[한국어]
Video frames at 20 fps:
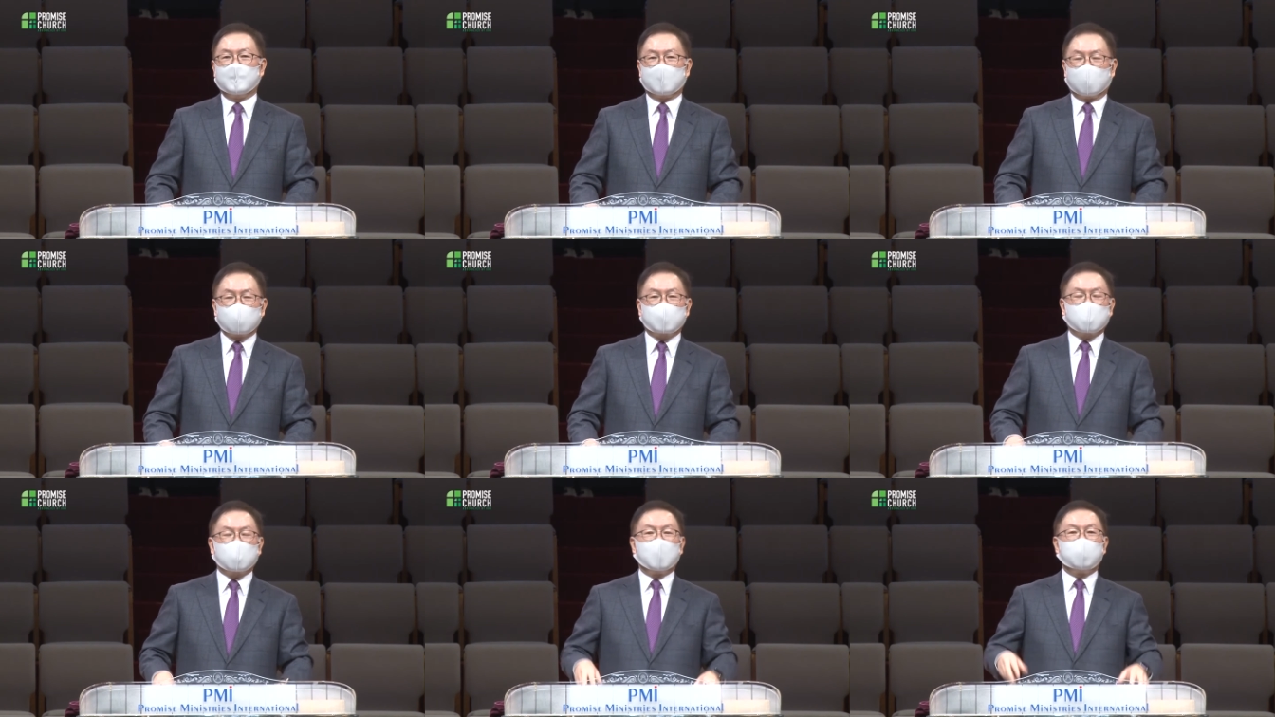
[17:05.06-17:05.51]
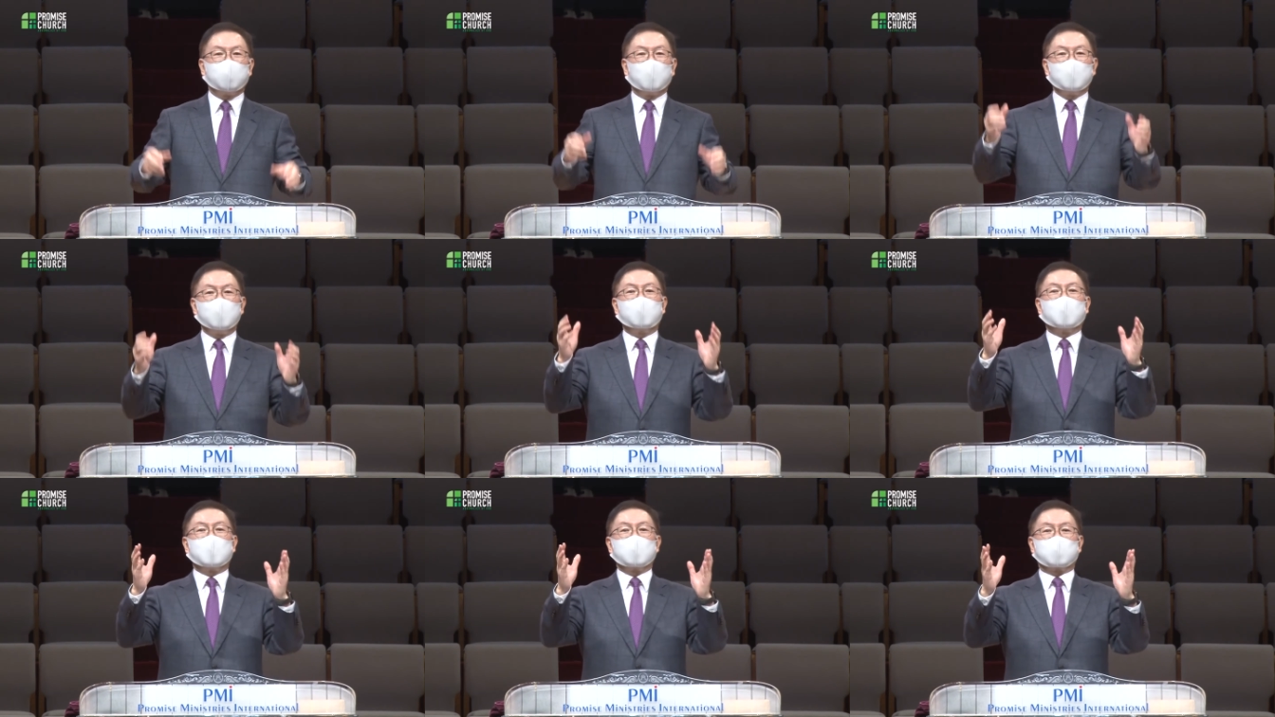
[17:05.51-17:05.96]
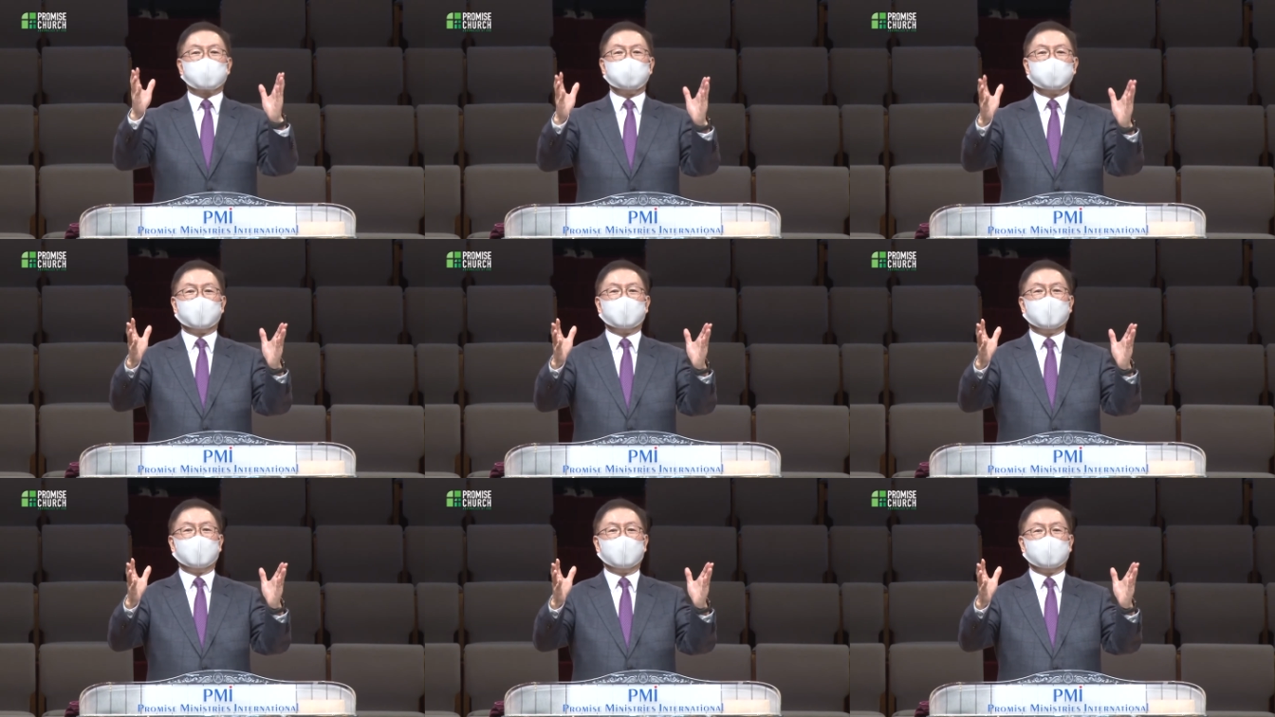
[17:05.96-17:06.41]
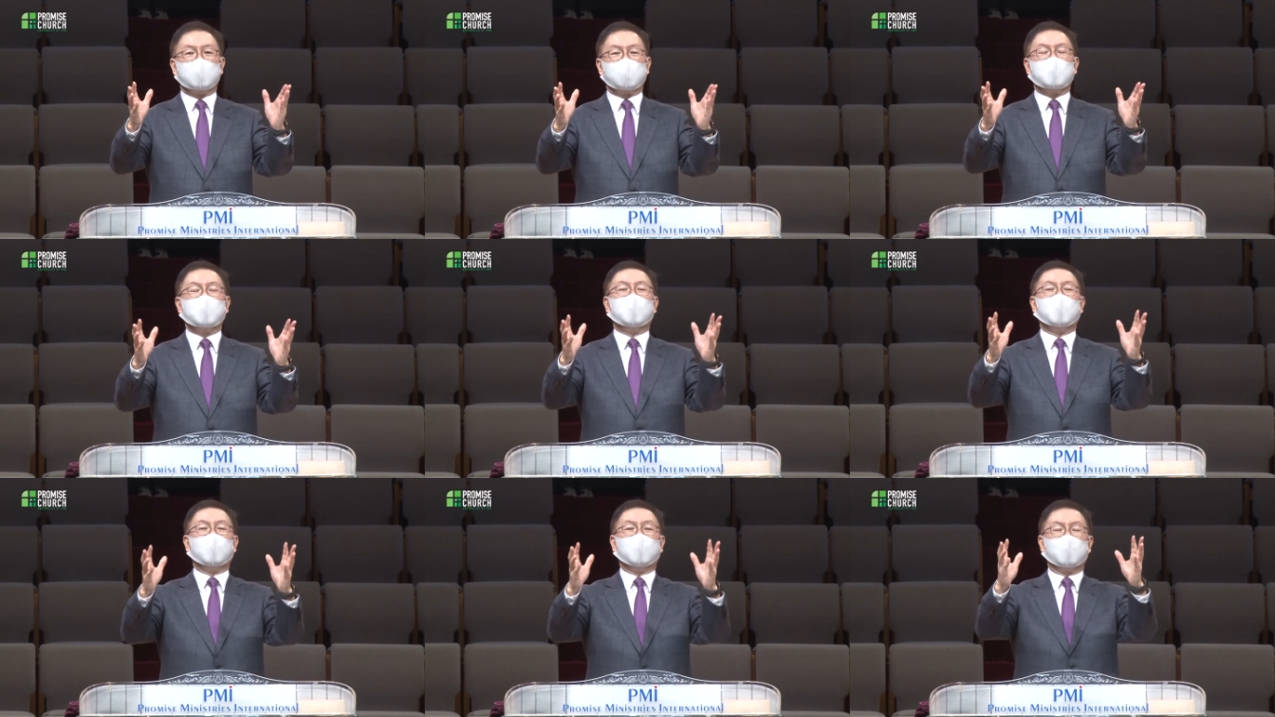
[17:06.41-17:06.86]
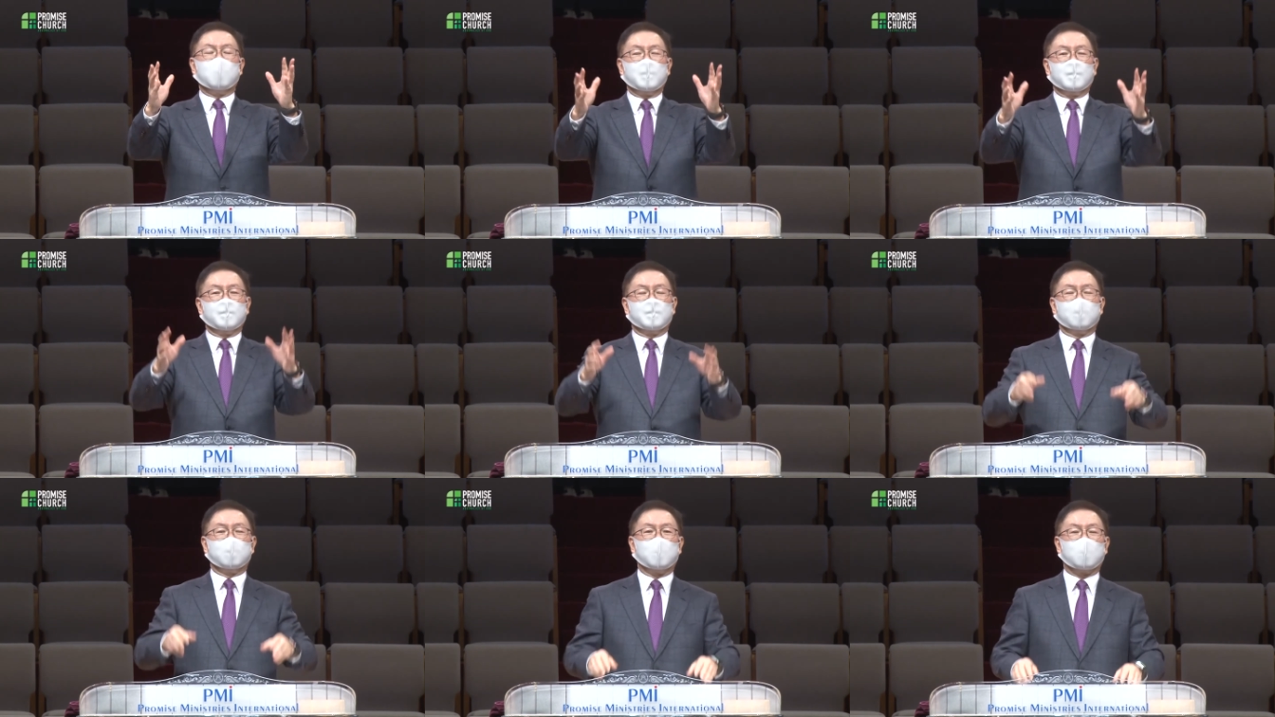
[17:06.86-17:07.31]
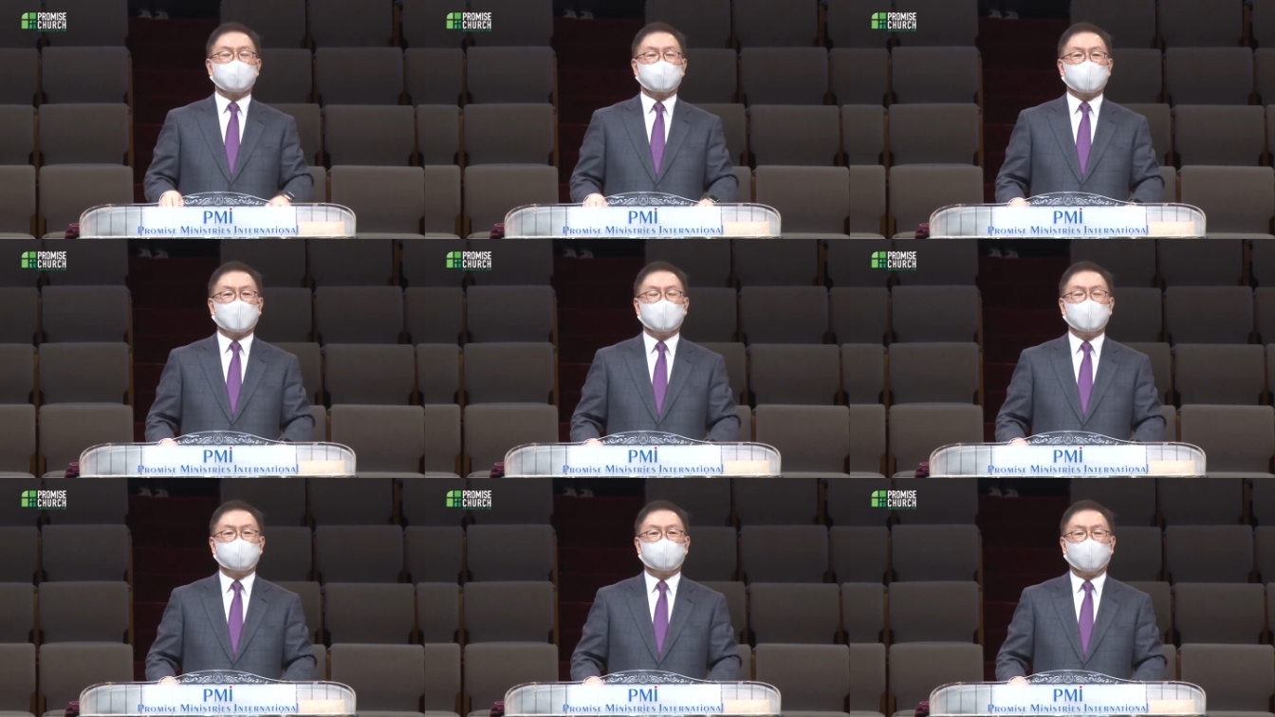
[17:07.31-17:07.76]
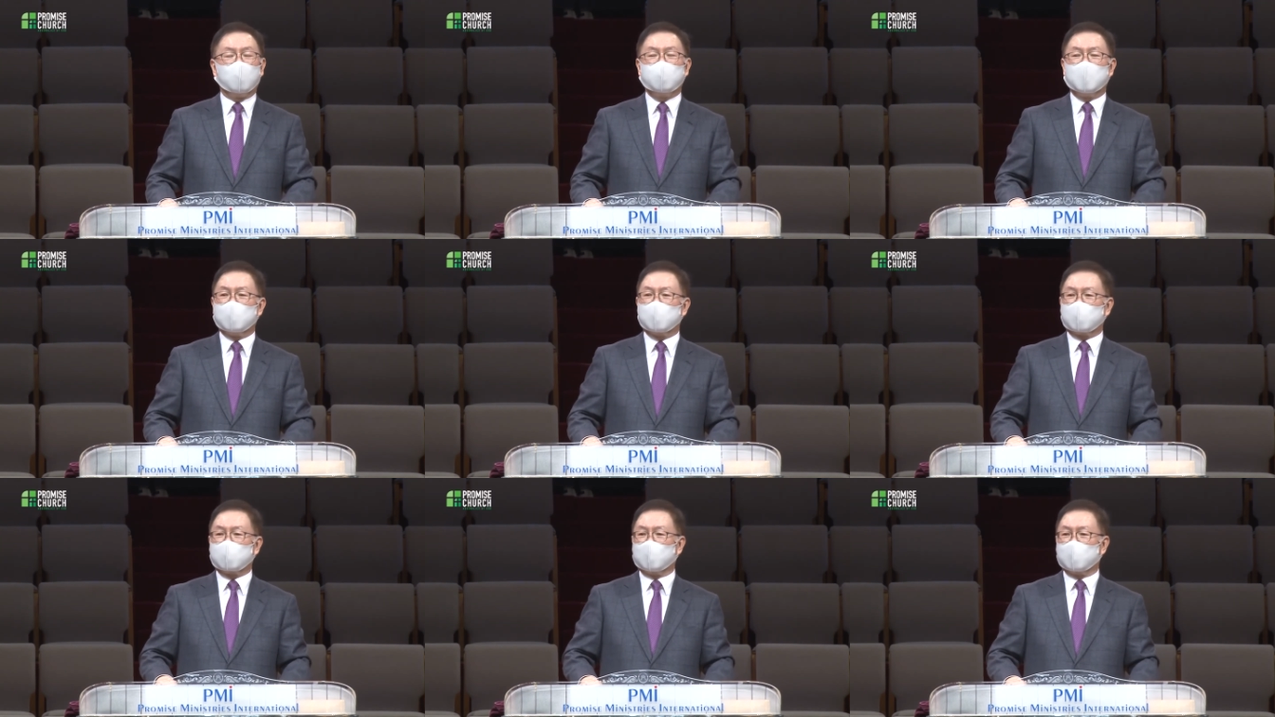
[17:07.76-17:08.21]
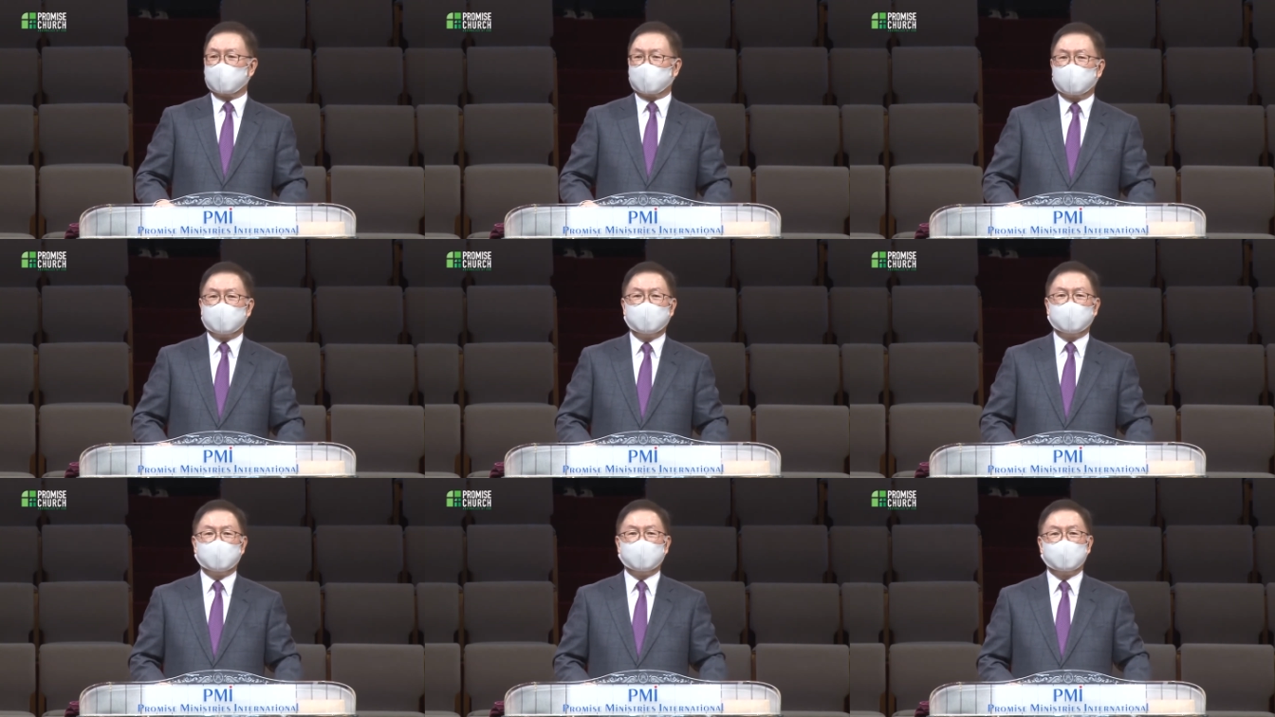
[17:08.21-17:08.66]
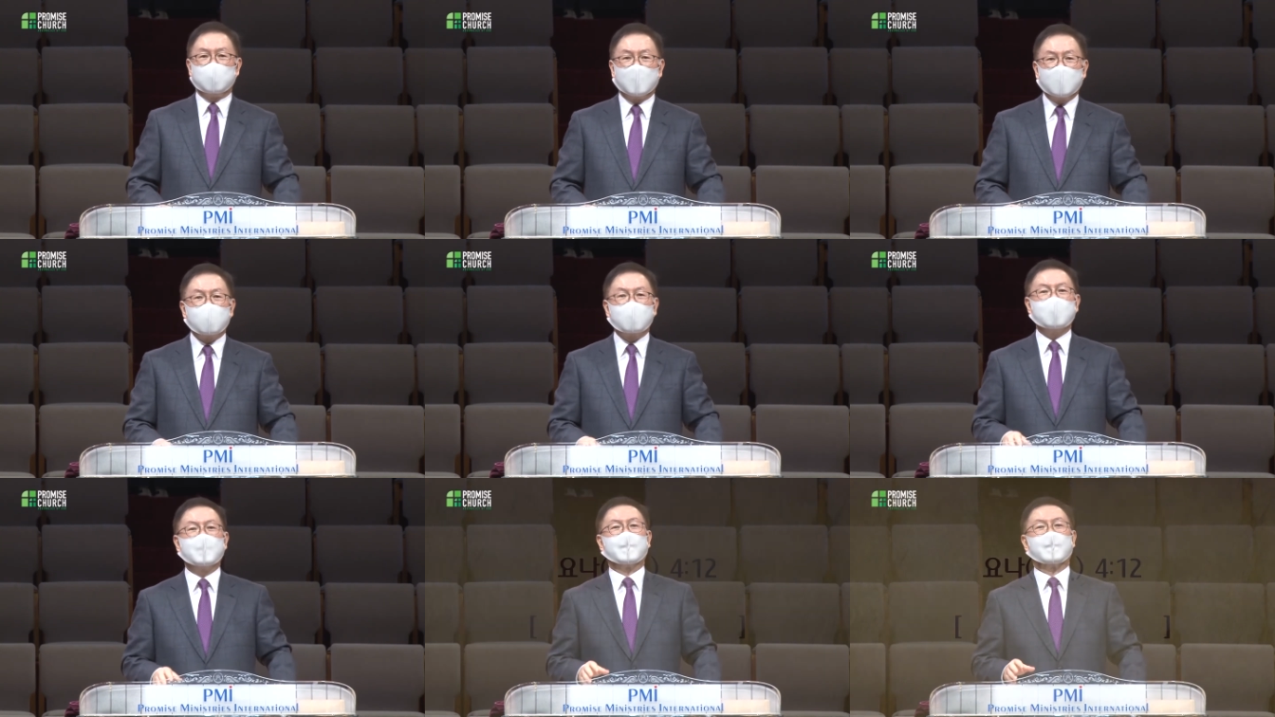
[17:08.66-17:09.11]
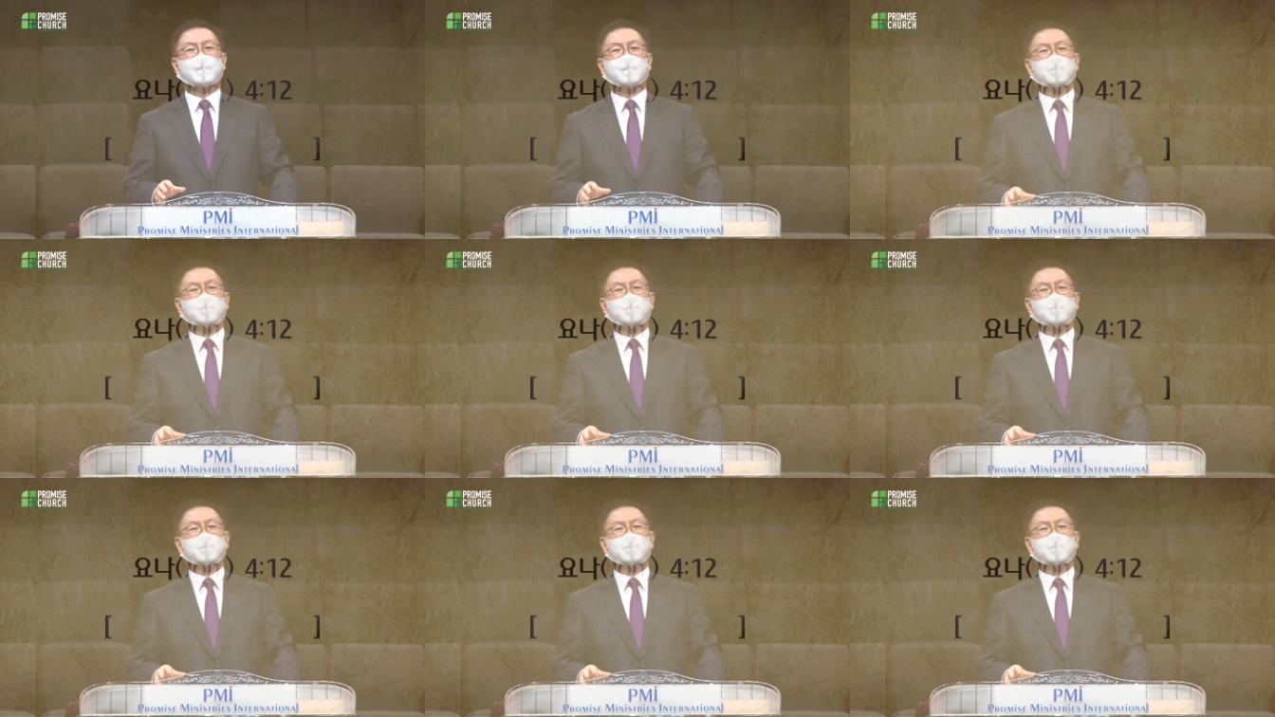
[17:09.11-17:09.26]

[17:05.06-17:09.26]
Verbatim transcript: 같이 한번 읽겠습니다. 저 영상을 보면서 시작.